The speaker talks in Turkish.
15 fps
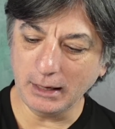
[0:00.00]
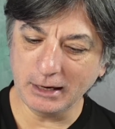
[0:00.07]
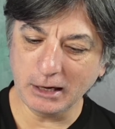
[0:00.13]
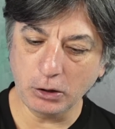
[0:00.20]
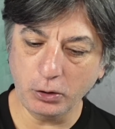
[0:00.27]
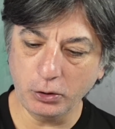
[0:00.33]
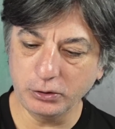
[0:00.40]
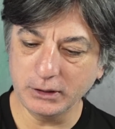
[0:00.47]

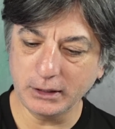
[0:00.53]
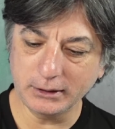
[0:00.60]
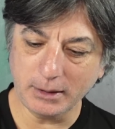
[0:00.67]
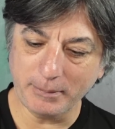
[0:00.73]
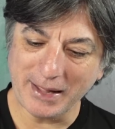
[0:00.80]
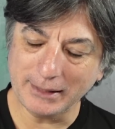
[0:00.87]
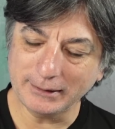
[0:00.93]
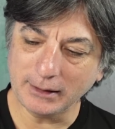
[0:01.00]
Arao önlerinde
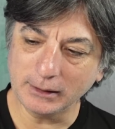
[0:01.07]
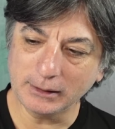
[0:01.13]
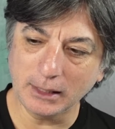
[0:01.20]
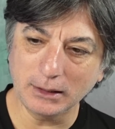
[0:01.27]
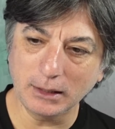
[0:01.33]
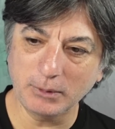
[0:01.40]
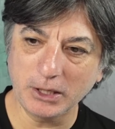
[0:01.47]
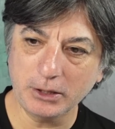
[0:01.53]
Mert
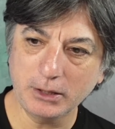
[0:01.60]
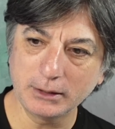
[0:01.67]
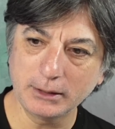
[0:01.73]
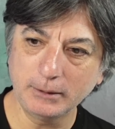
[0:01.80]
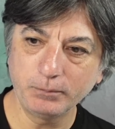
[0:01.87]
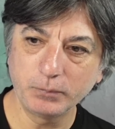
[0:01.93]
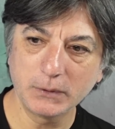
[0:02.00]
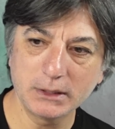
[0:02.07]
Hakan'la
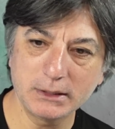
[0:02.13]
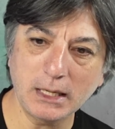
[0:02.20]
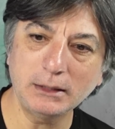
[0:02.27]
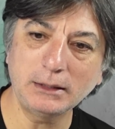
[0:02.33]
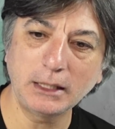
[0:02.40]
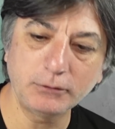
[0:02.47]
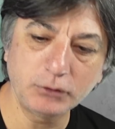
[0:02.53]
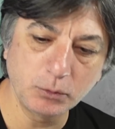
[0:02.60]
başladı. Sağ
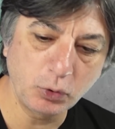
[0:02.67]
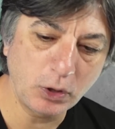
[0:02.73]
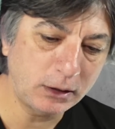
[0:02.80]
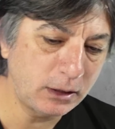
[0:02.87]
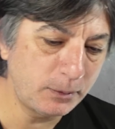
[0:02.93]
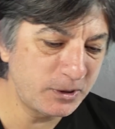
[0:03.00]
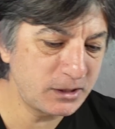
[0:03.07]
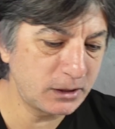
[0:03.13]
tarafta
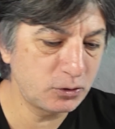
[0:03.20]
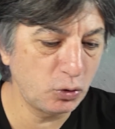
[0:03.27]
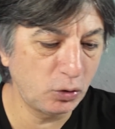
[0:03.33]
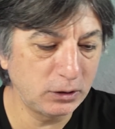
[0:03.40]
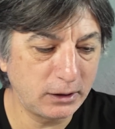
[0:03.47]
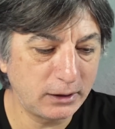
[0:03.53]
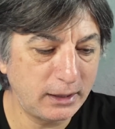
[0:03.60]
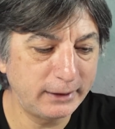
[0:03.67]
Burak Kapacak,
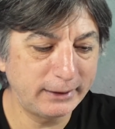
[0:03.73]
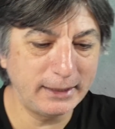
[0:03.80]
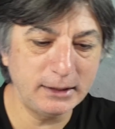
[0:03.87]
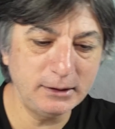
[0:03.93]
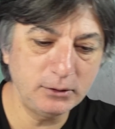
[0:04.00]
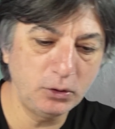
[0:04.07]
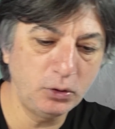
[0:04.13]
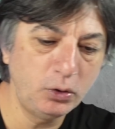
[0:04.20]
solda
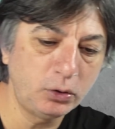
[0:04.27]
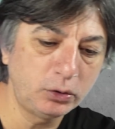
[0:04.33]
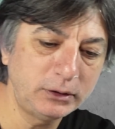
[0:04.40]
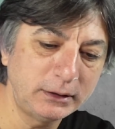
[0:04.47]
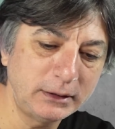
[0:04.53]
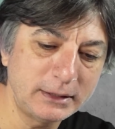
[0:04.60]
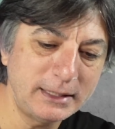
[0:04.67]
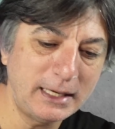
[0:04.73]
Rainkent,
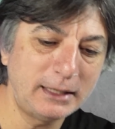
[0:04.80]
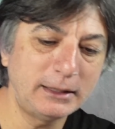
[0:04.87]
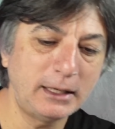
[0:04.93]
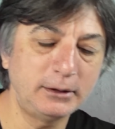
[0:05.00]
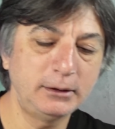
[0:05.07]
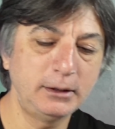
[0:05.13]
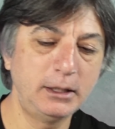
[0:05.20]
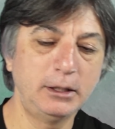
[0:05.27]
ortada
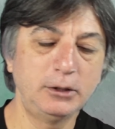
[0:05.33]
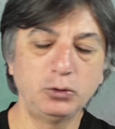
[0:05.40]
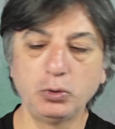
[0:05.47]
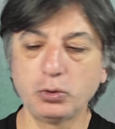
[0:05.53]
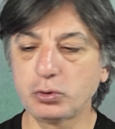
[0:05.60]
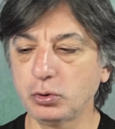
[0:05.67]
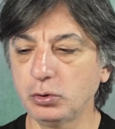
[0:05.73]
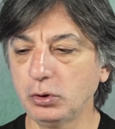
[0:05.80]
Serdar
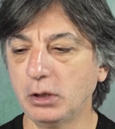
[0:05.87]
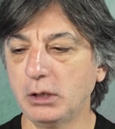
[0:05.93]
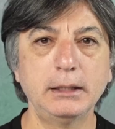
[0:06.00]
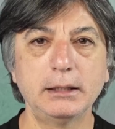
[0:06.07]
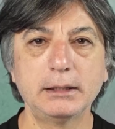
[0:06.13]
Dursun.